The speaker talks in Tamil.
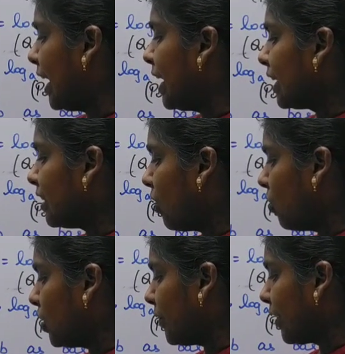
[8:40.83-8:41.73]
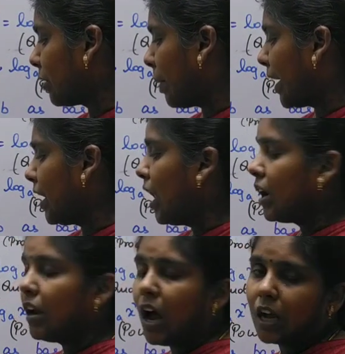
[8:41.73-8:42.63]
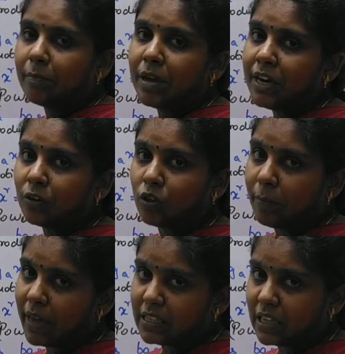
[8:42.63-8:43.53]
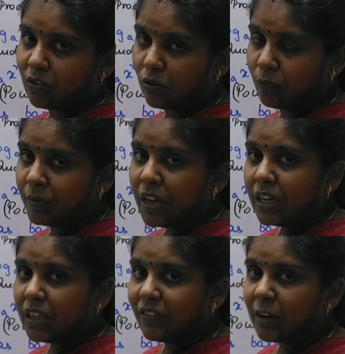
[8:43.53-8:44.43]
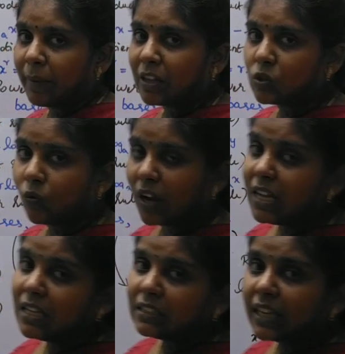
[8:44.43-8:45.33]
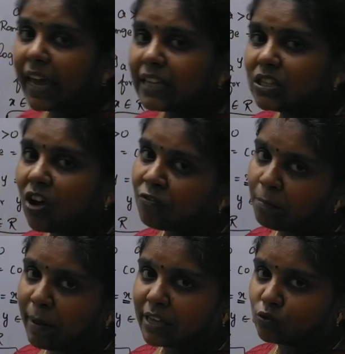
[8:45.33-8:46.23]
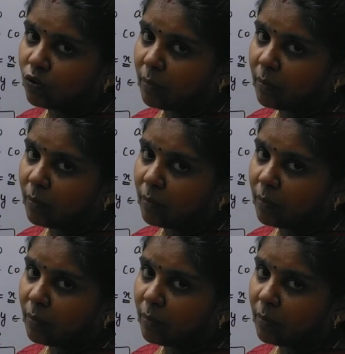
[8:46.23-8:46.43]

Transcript: ஏ த ஹோல் டிவைடட் பை லாக் பி டு த பேஸ் ஏன்னு வரும் இதை வந்து நம்ம என்ன சொல்லுவோம்னா சேஞ்ச் ஆஃப் பேஸ்